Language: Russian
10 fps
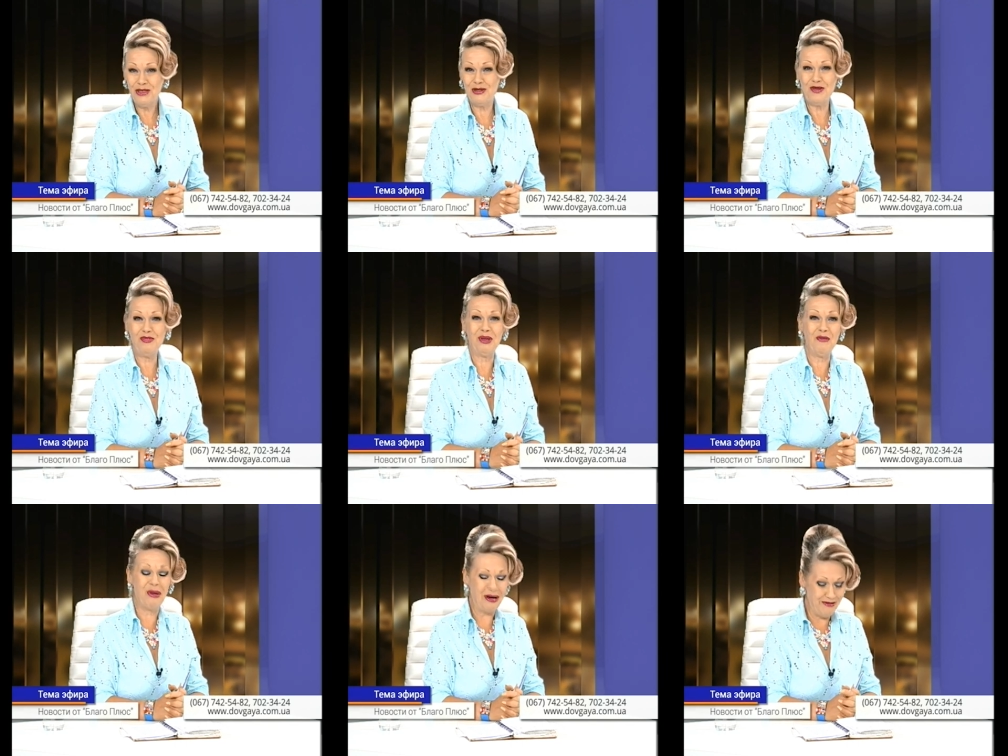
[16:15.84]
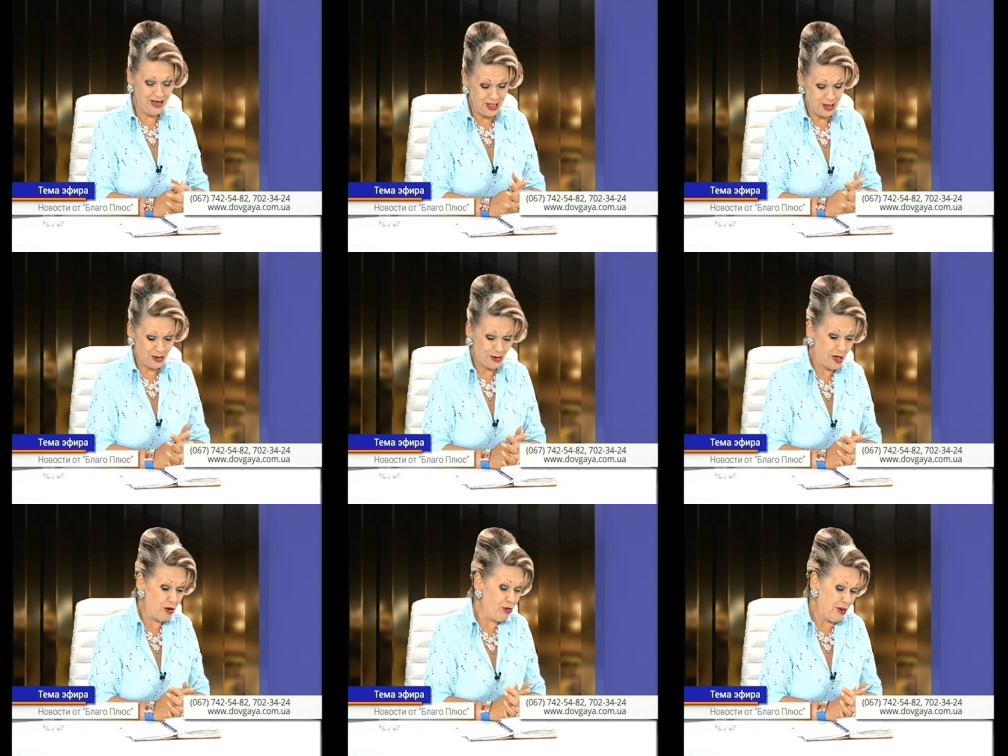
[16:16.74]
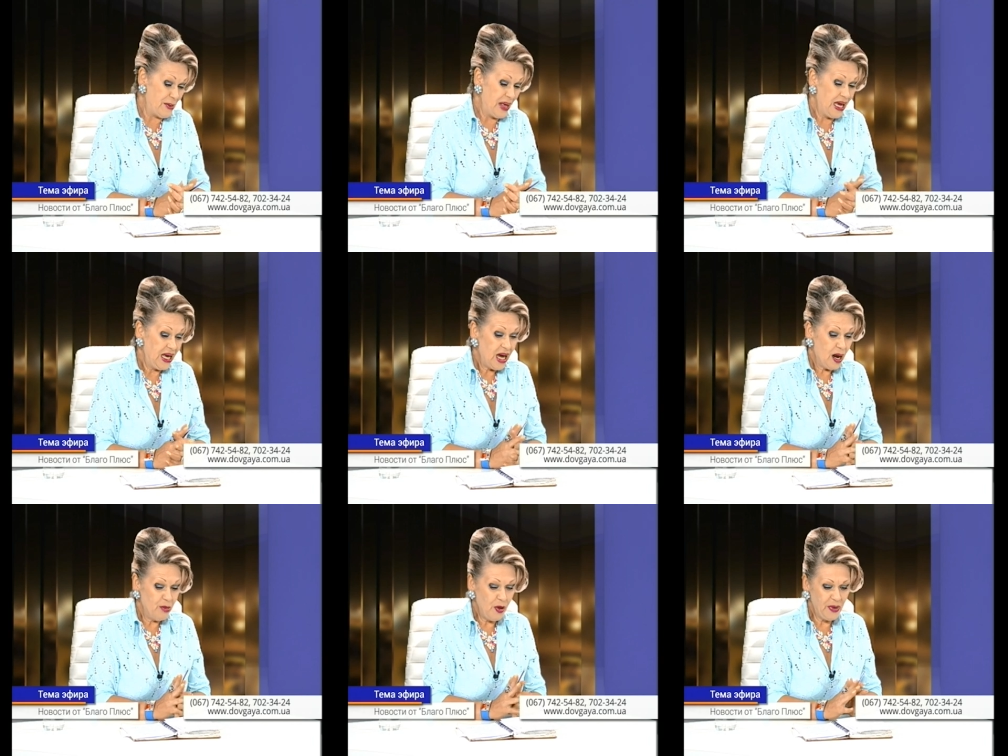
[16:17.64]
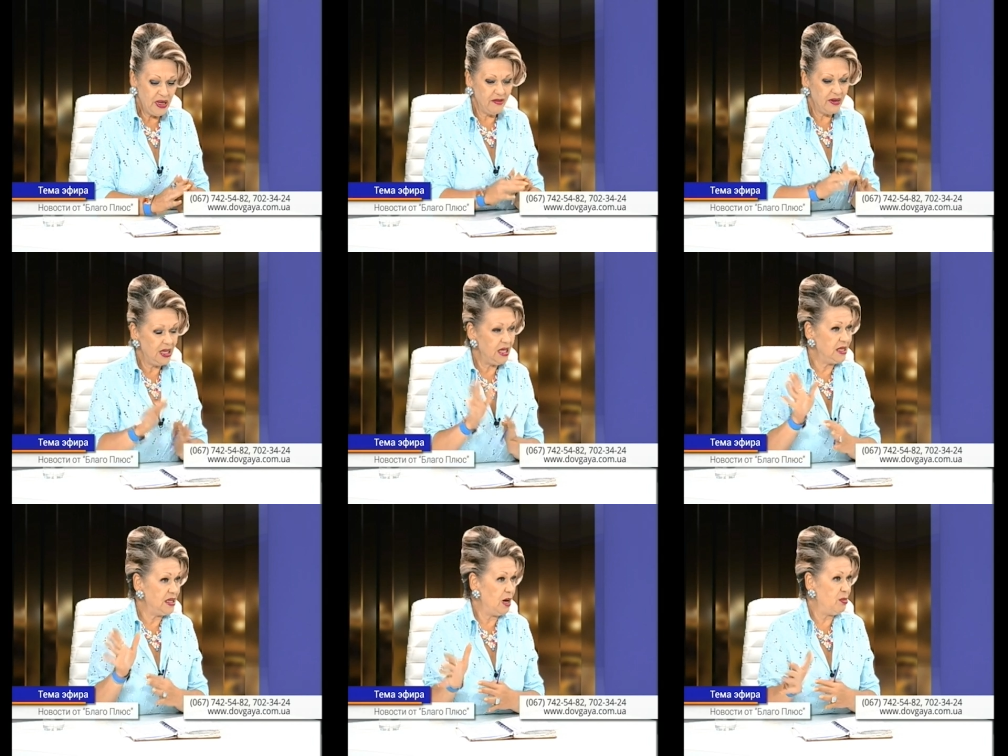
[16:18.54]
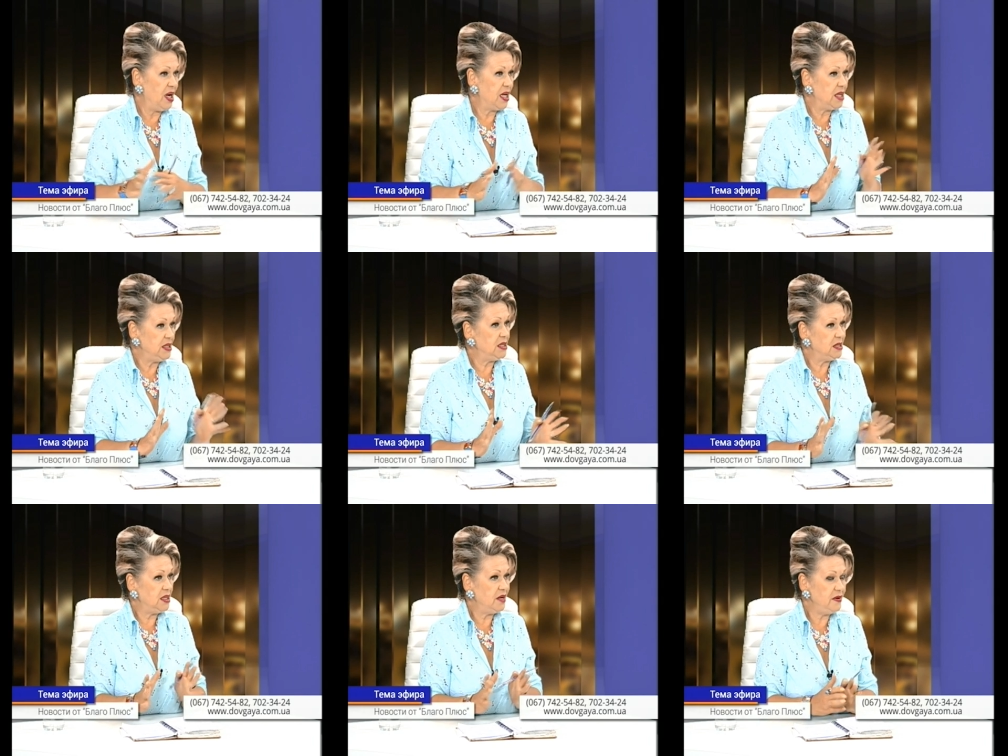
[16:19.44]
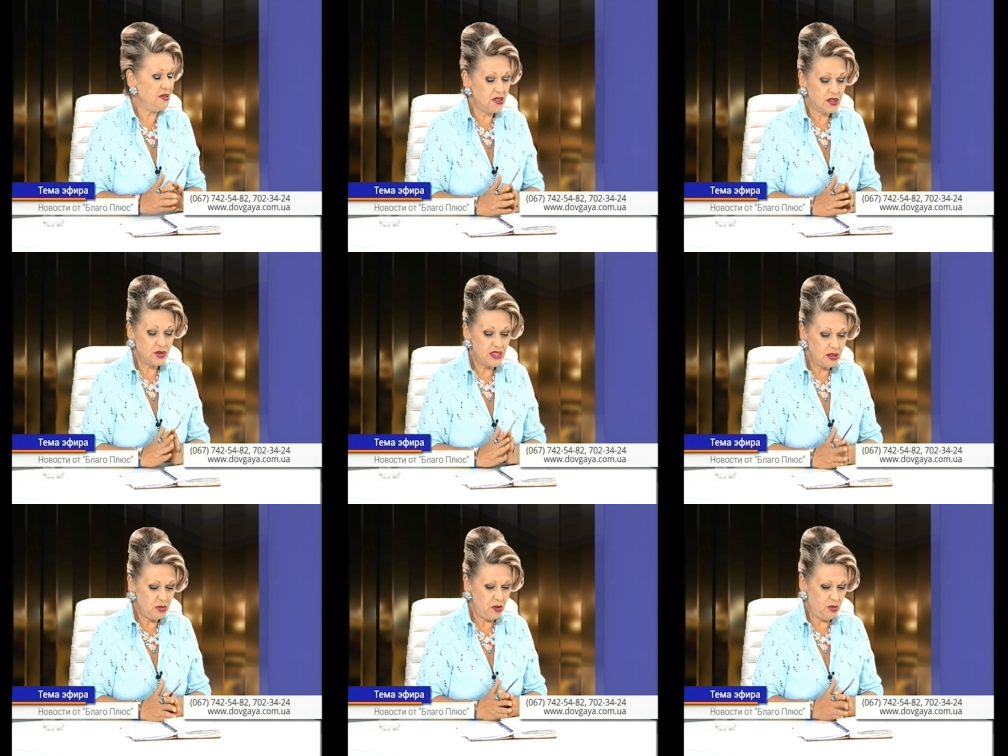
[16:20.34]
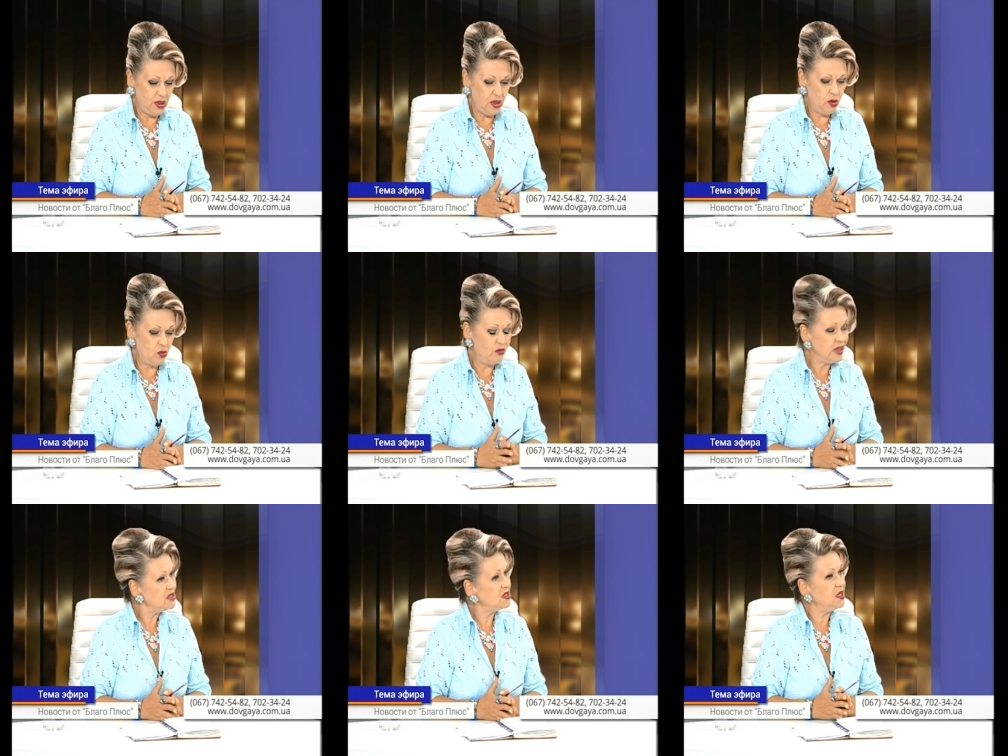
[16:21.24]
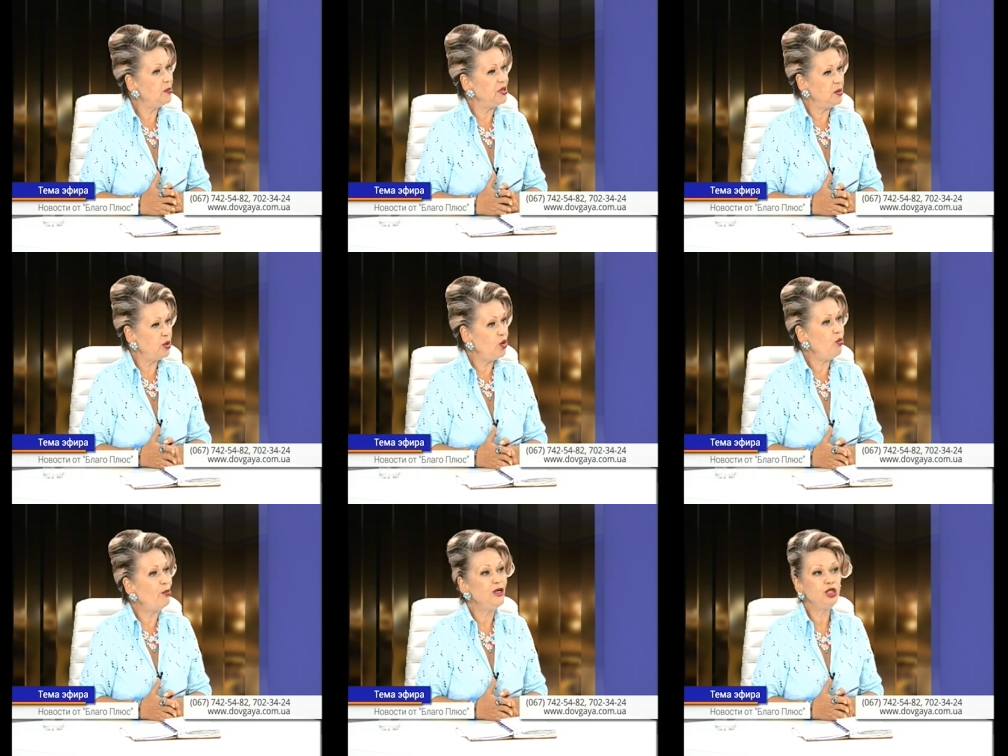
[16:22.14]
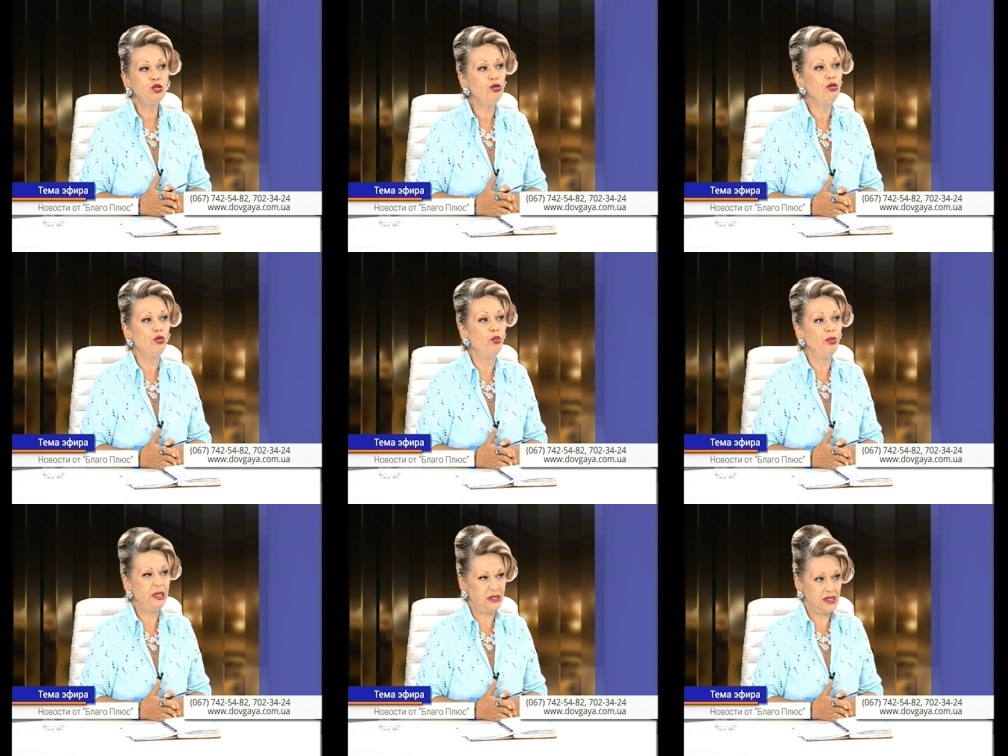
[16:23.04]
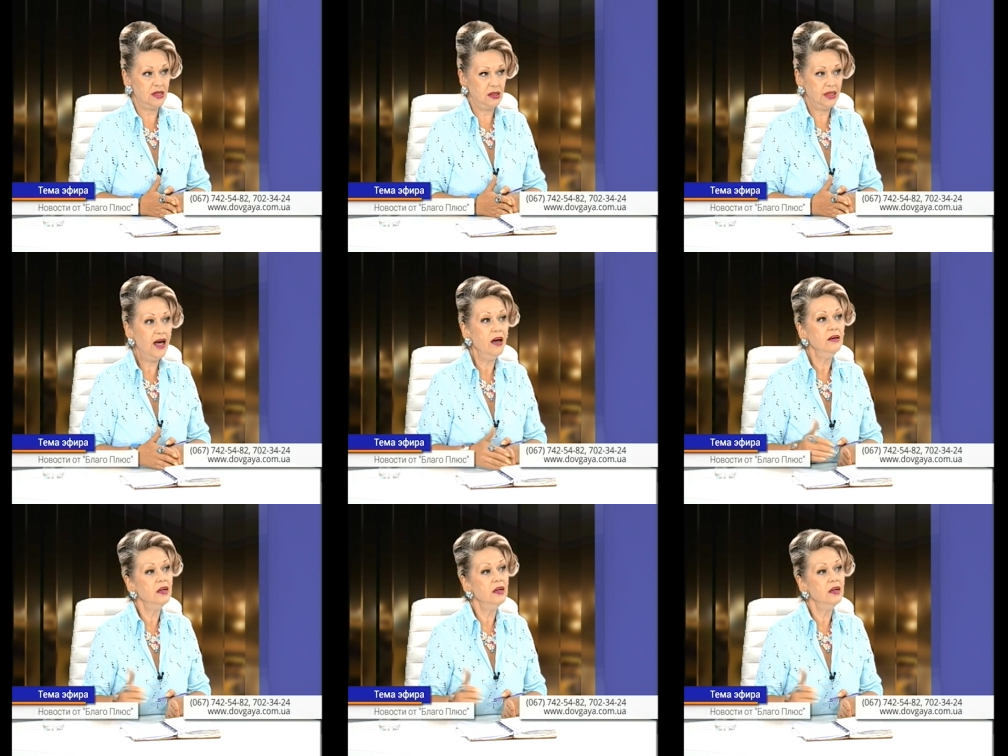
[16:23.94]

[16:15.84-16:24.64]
судя по тому, как выглядит Ольга. Оль, мы проговорили там о каких-то новинках, но тем не менее у вас, я понимаю, большой комплекс да,